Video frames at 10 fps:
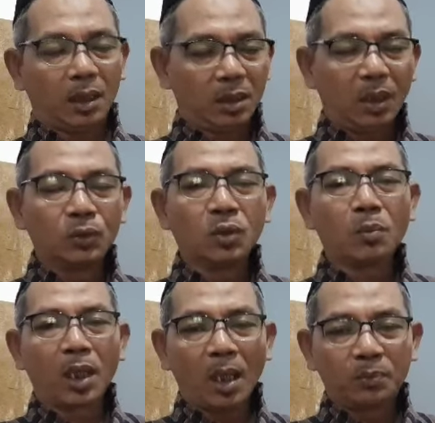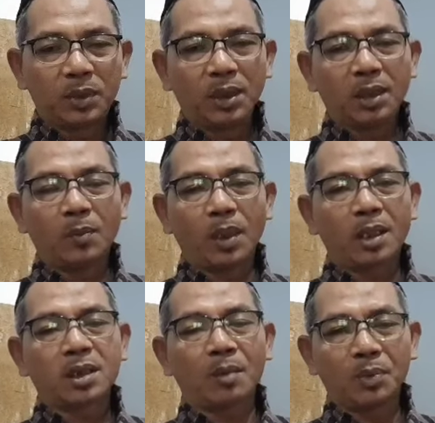adalah untuk mengabdi
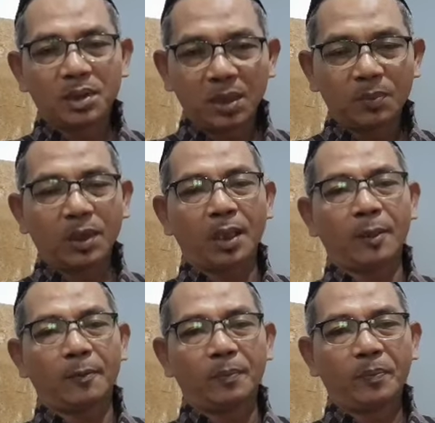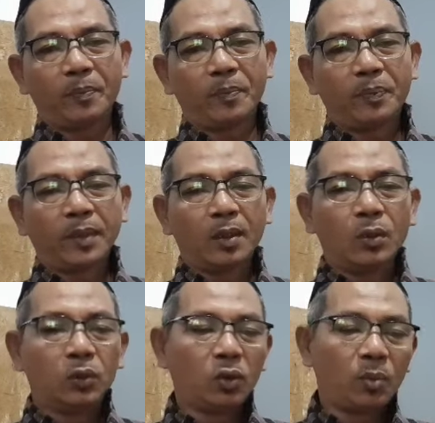kepada Sang Pencipta,
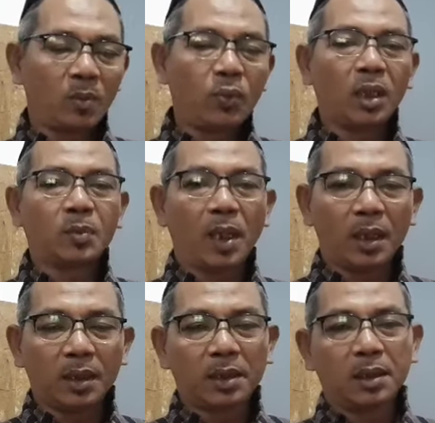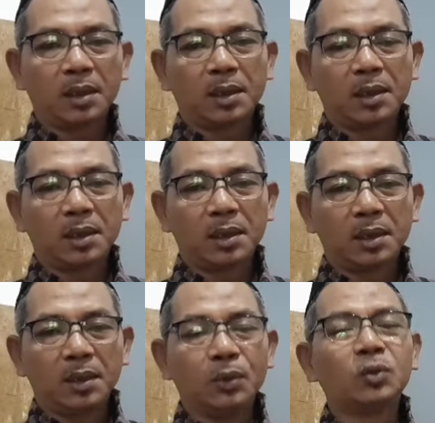untuk berbuat baik,
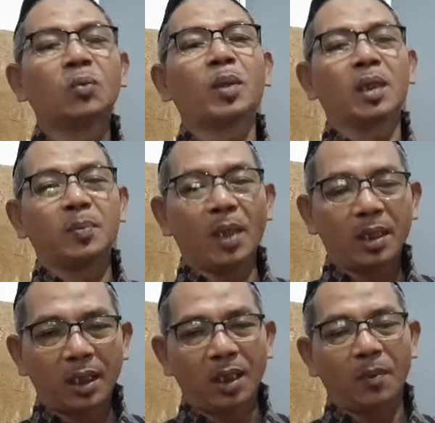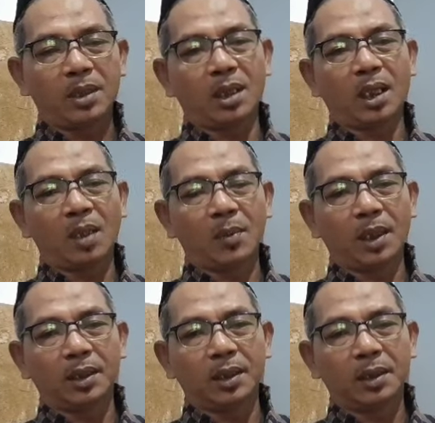untuk beribadah bahasa
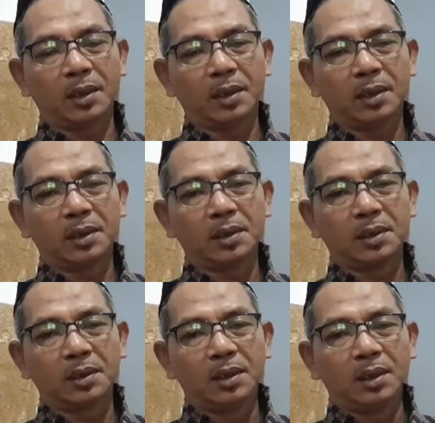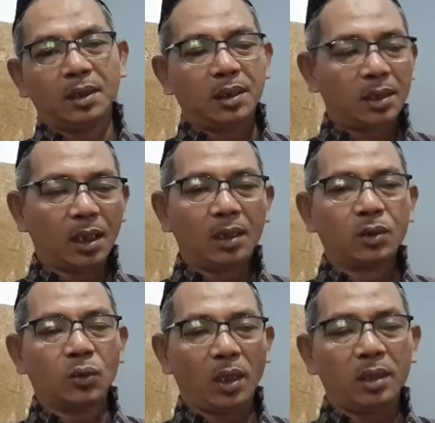agamanya.
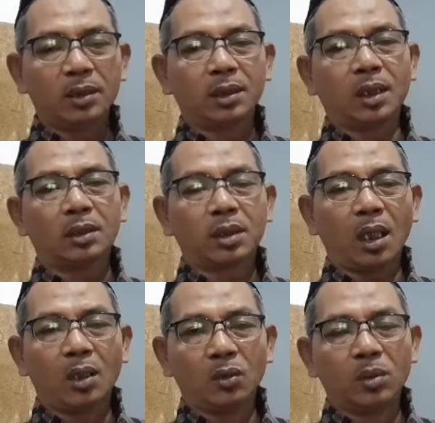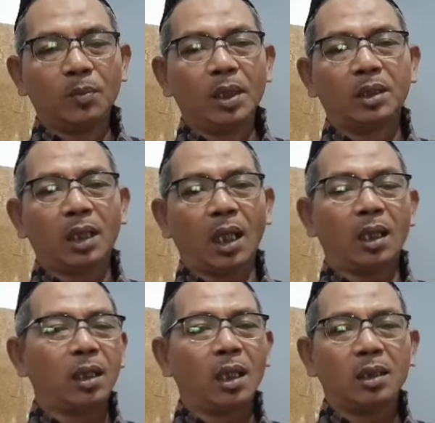Dan Tuhan tidak terlalu
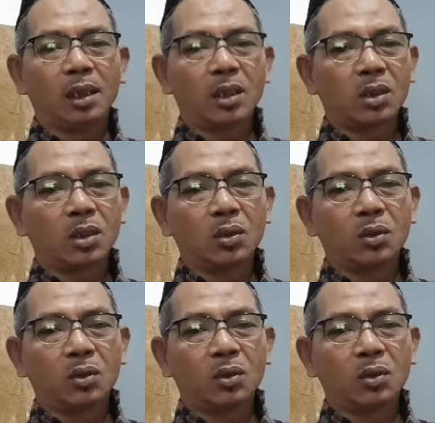memerintahkan hal yang